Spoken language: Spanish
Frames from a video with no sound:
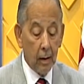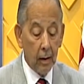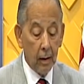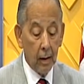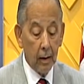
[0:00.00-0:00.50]

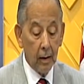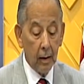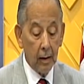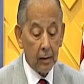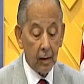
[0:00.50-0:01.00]
Eh,
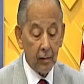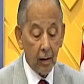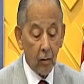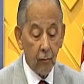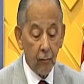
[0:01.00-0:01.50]
el
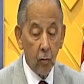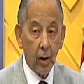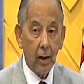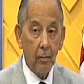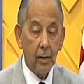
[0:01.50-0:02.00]
tercero
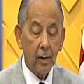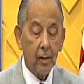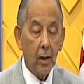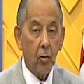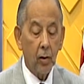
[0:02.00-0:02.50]
fue el
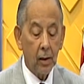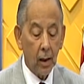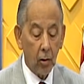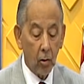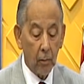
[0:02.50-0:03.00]
Ministerio de
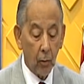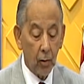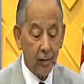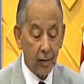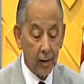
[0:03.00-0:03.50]
Interior y
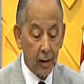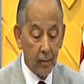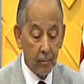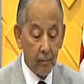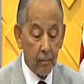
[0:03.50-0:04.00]
Policía,
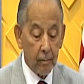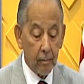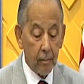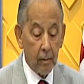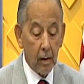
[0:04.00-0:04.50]

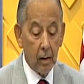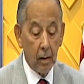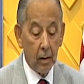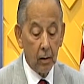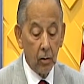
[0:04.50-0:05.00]

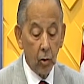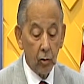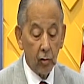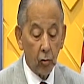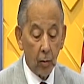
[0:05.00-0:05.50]

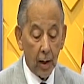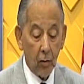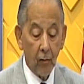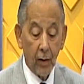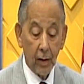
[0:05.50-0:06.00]
donde
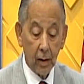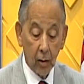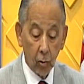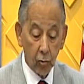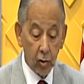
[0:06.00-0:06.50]
sobraron
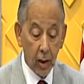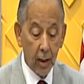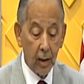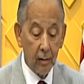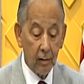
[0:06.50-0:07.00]
22
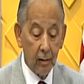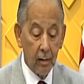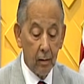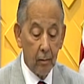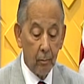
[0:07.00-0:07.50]
cheques
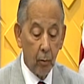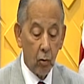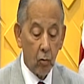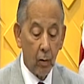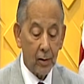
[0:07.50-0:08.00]

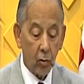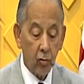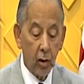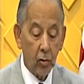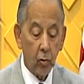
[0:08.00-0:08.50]
por
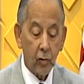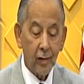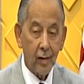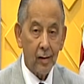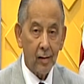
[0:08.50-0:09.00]

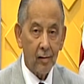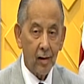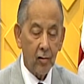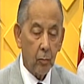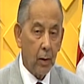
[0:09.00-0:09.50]

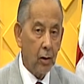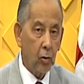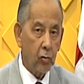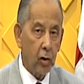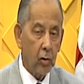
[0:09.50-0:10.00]

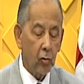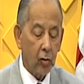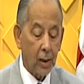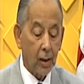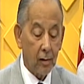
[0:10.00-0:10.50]

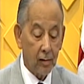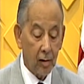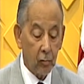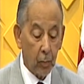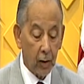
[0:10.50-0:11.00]

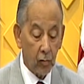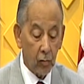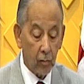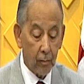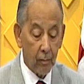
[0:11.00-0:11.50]
466.276 pesos.